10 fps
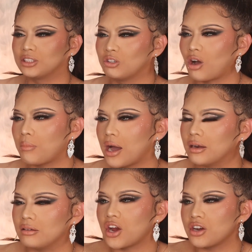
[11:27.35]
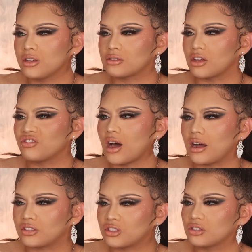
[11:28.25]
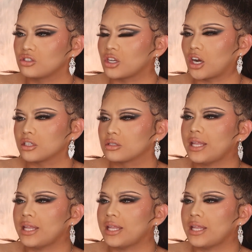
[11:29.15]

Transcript: Sino ka man? Fairness sa ducks. Charos.